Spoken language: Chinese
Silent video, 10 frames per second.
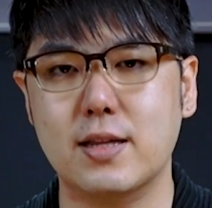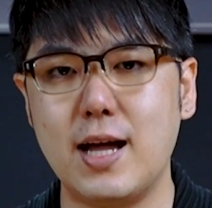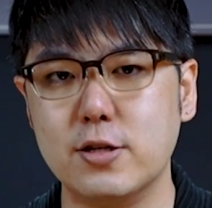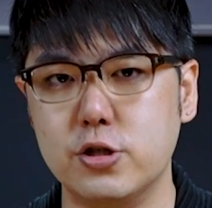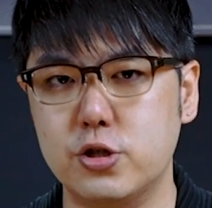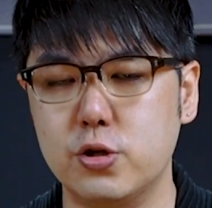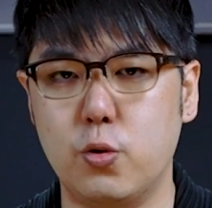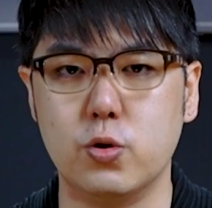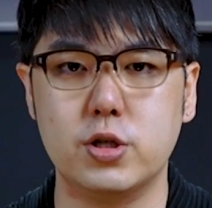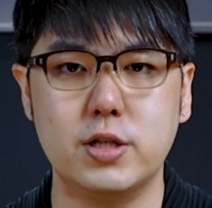大城市
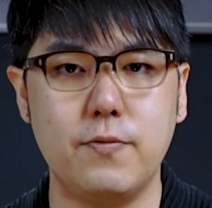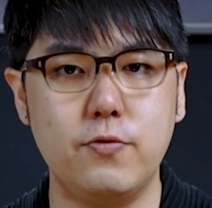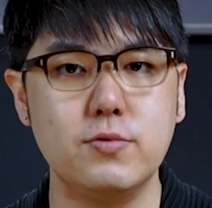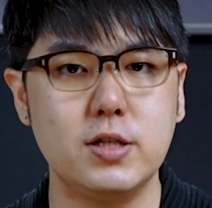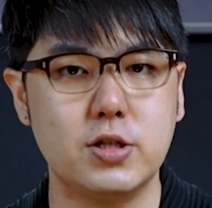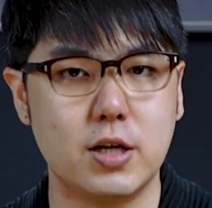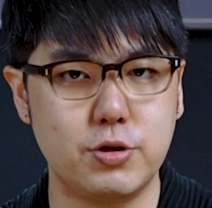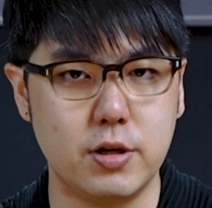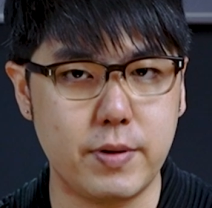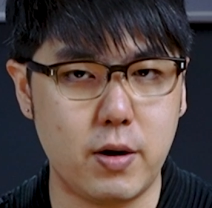火车站 附近商
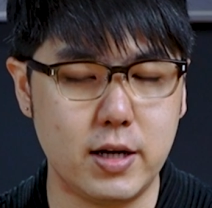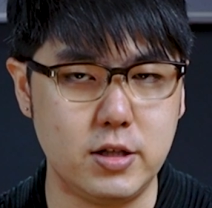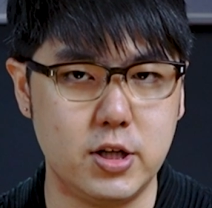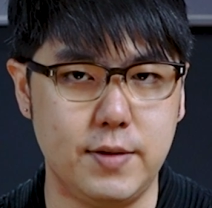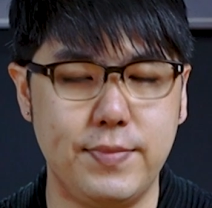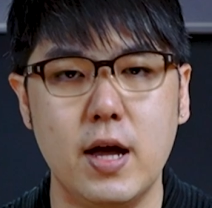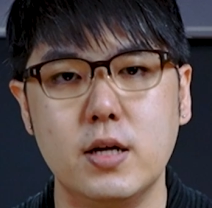圈的变化历程，